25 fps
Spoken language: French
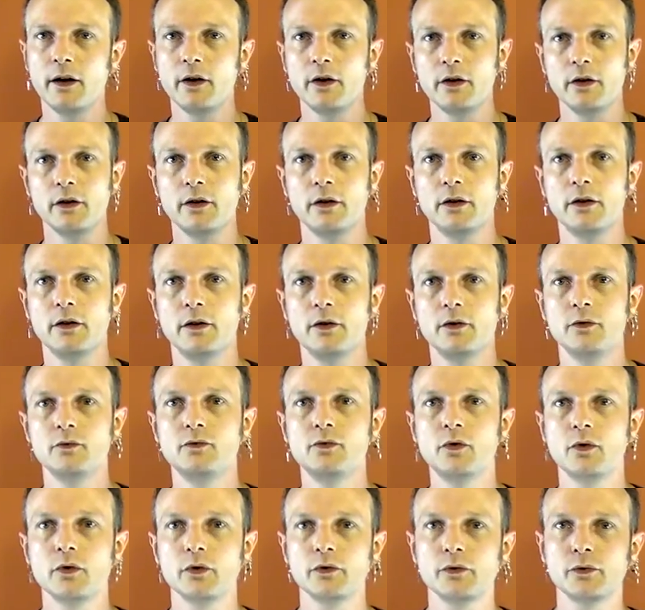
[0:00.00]
euh, où
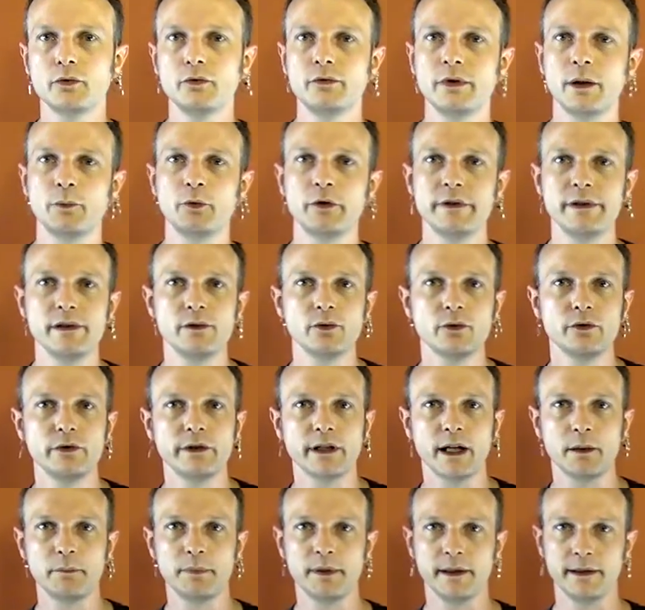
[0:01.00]
on retrouve la position du
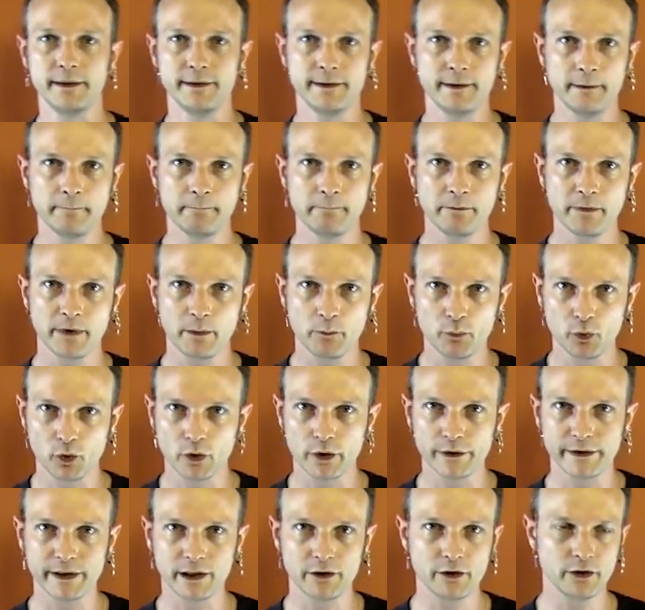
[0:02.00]
trapèze, pour
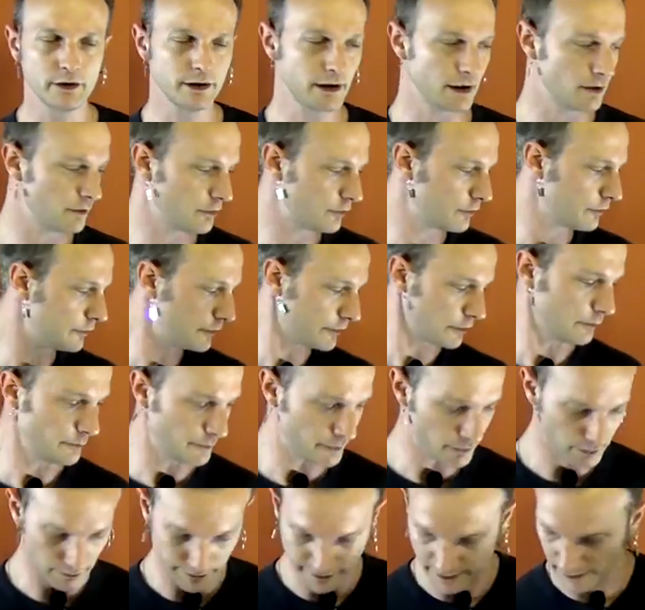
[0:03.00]
que ça donne quelque chose comme
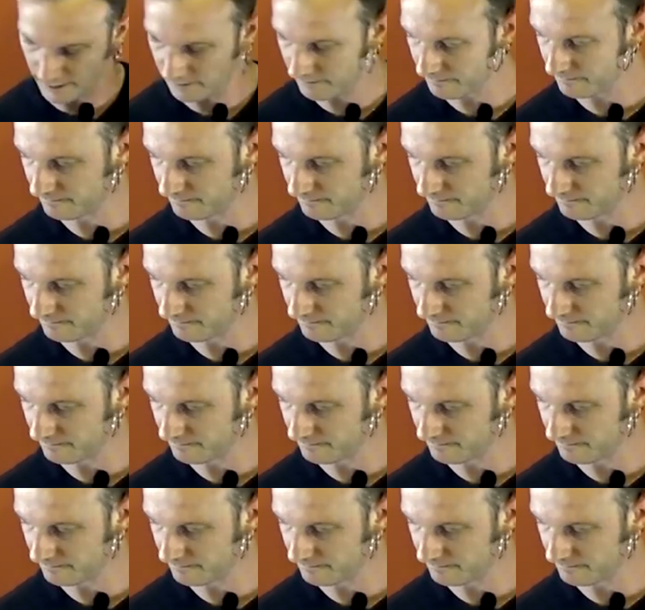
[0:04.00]
ceci.